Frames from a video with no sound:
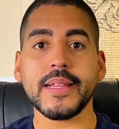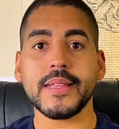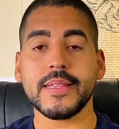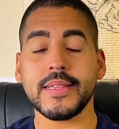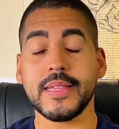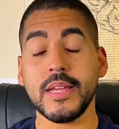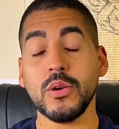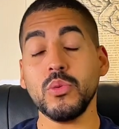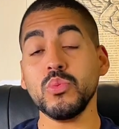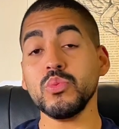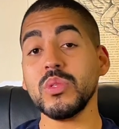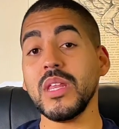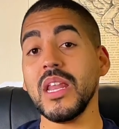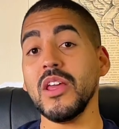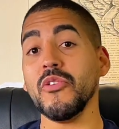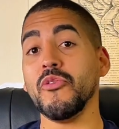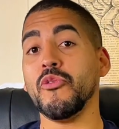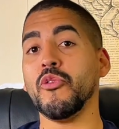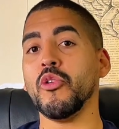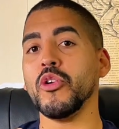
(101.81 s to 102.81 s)
ter um
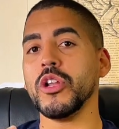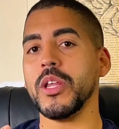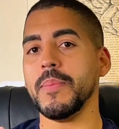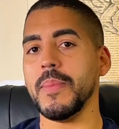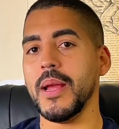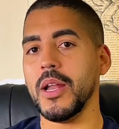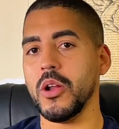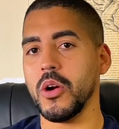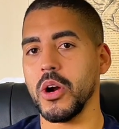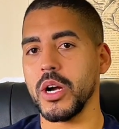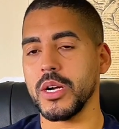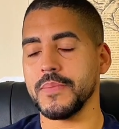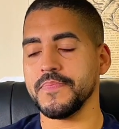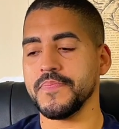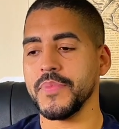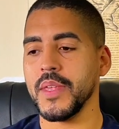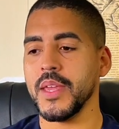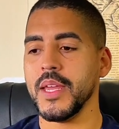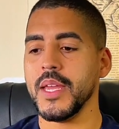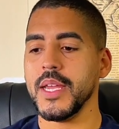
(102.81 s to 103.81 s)
telefone melhor,
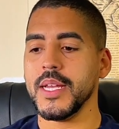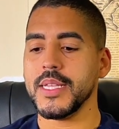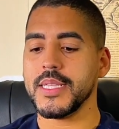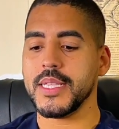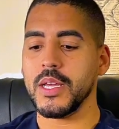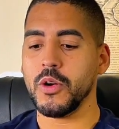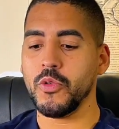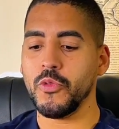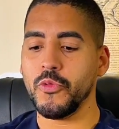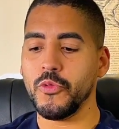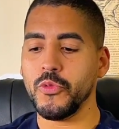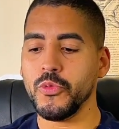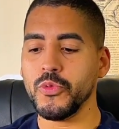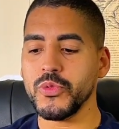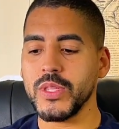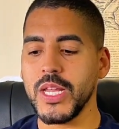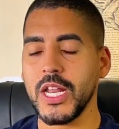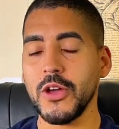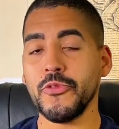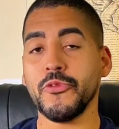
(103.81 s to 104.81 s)
ter um
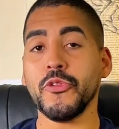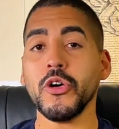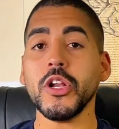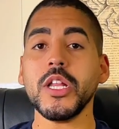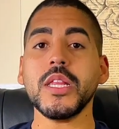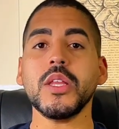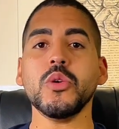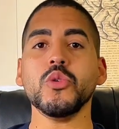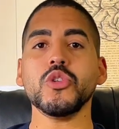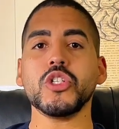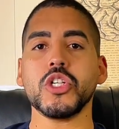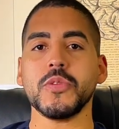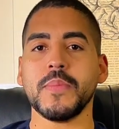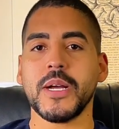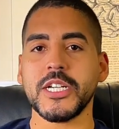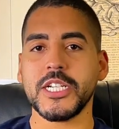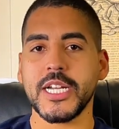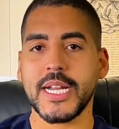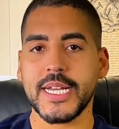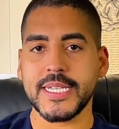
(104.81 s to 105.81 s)
telefone de
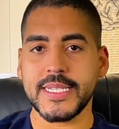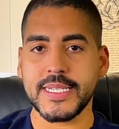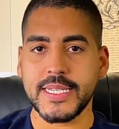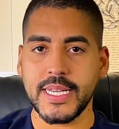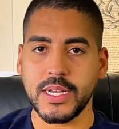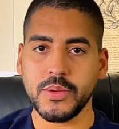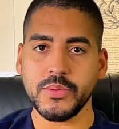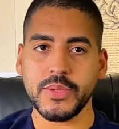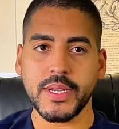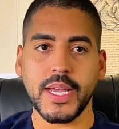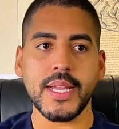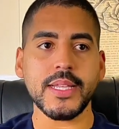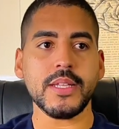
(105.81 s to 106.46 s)
última geração, né?